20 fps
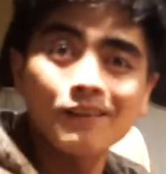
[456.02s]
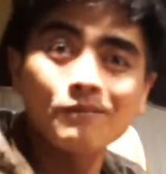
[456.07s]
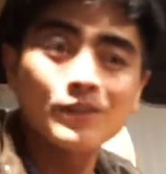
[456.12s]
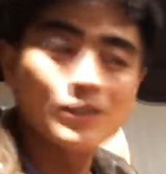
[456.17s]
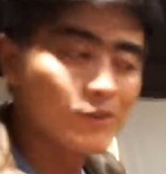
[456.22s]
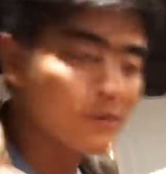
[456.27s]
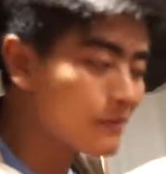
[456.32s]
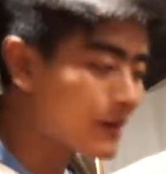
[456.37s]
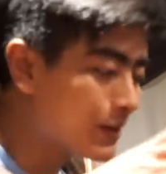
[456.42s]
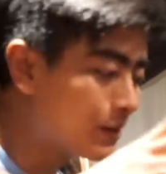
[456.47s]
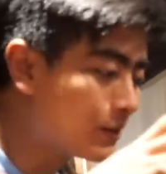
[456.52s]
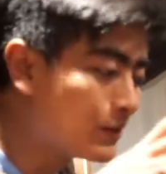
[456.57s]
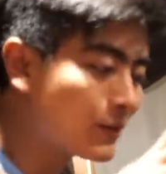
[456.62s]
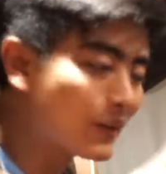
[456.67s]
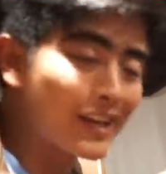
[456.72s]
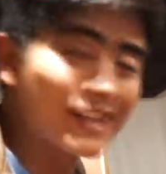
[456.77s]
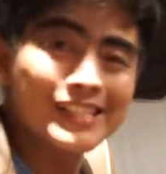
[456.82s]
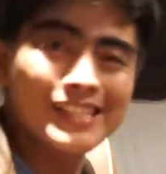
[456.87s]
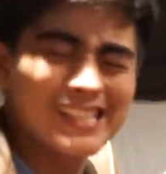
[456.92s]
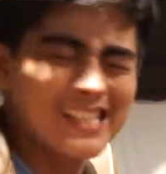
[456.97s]
akan mencoba
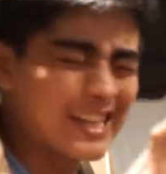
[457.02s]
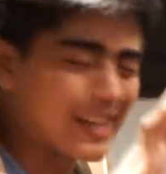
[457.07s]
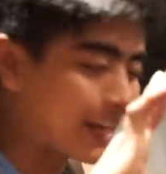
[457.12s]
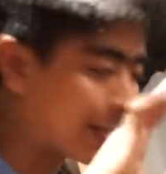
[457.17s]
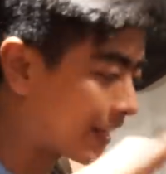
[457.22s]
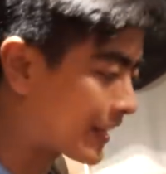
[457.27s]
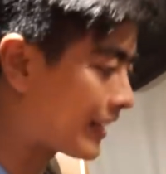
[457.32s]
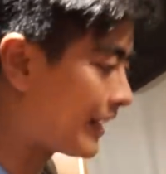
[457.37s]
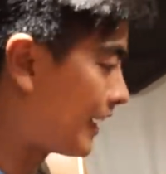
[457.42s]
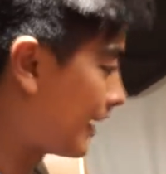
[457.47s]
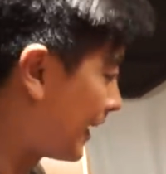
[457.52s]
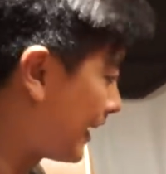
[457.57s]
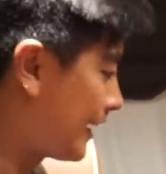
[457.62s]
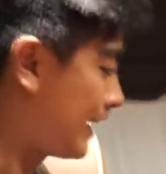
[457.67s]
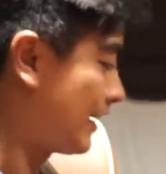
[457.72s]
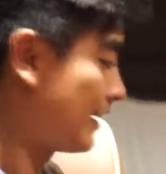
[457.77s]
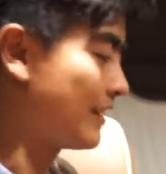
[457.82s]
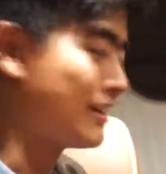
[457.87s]
dudukin sedikit lah ya